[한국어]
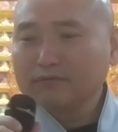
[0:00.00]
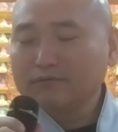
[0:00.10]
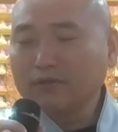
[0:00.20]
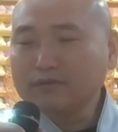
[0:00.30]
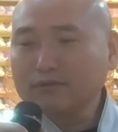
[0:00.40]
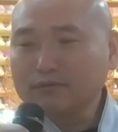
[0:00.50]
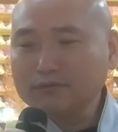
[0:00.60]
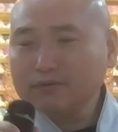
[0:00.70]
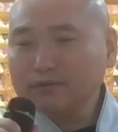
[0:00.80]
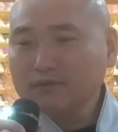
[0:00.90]

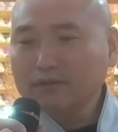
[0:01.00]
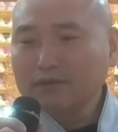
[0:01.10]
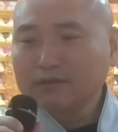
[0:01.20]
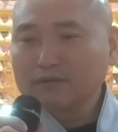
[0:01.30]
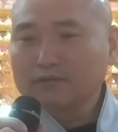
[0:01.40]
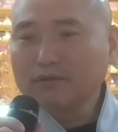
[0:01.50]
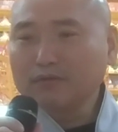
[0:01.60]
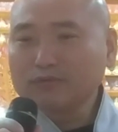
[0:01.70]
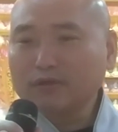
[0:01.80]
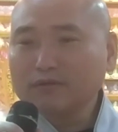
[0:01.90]
낚시했더니 그
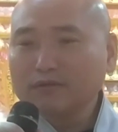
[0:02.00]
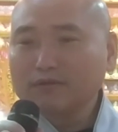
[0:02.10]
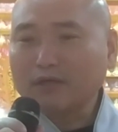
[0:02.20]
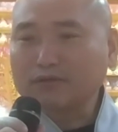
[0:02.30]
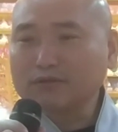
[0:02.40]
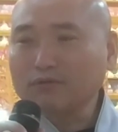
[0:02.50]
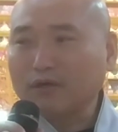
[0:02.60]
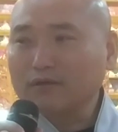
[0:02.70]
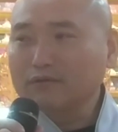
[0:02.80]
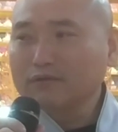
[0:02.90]
다음날 다치더라.